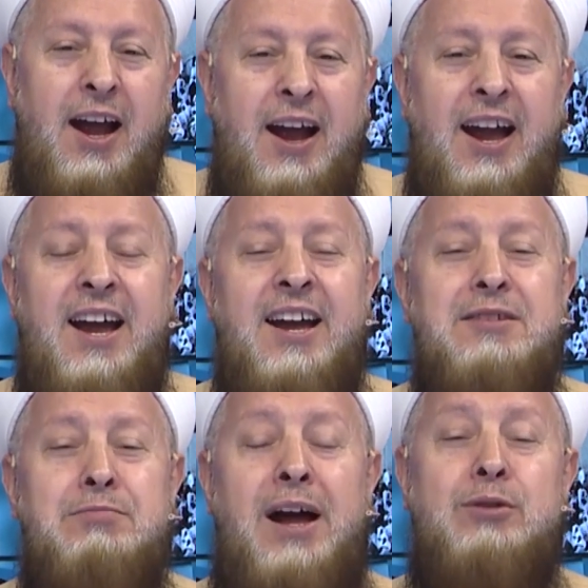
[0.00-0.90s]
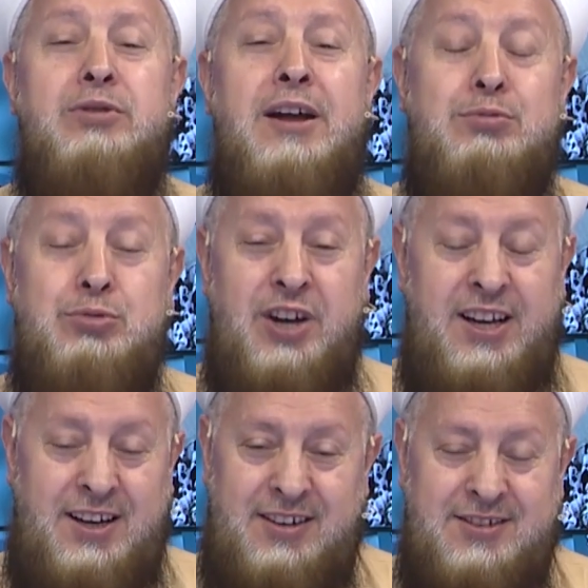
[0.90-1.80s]
Ey melun Ebu
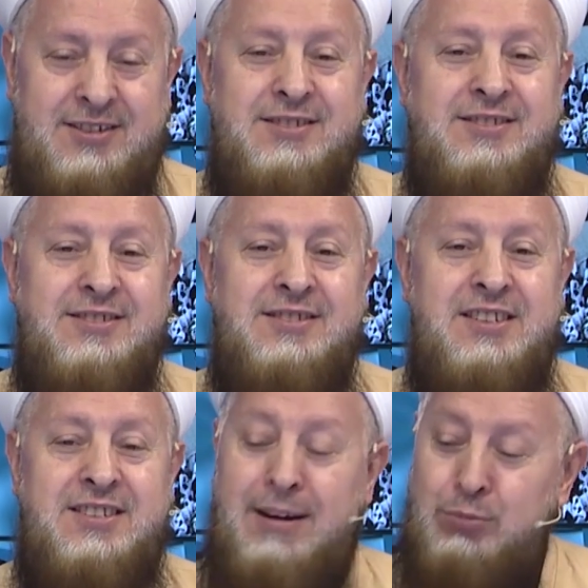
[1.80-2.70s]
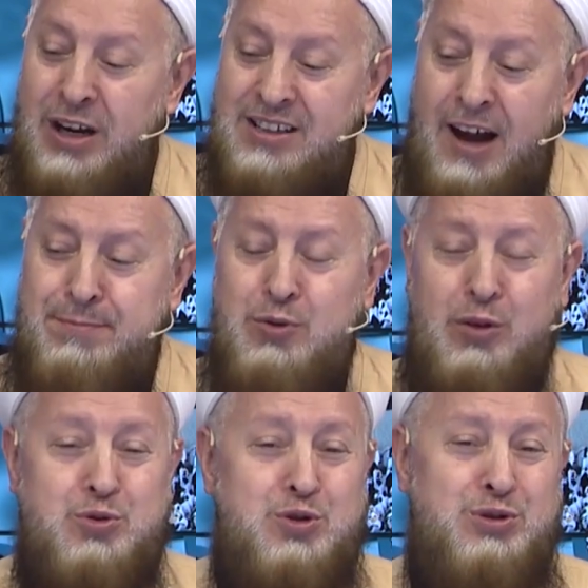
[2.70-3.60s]
Cehil! Sen buna
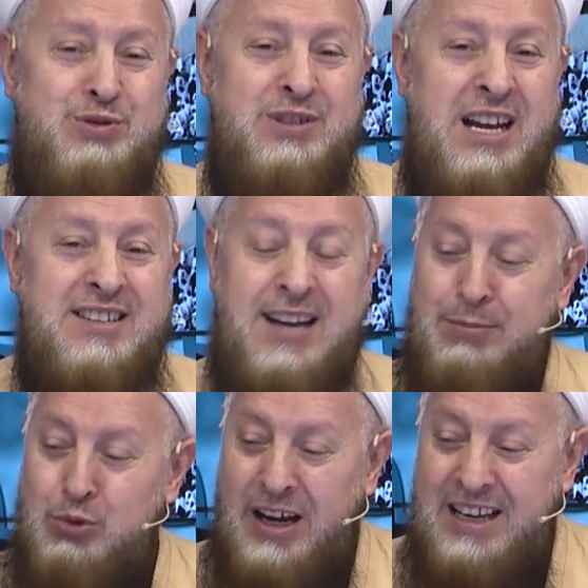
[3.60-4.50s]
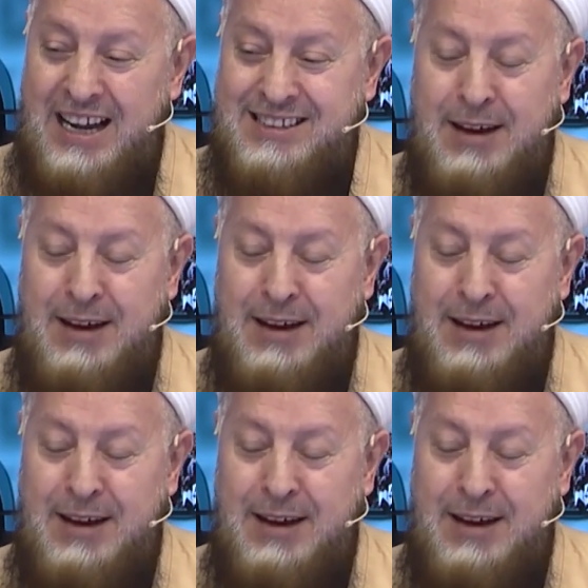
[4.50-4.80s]
tapmıyor musun? Sen buna ilah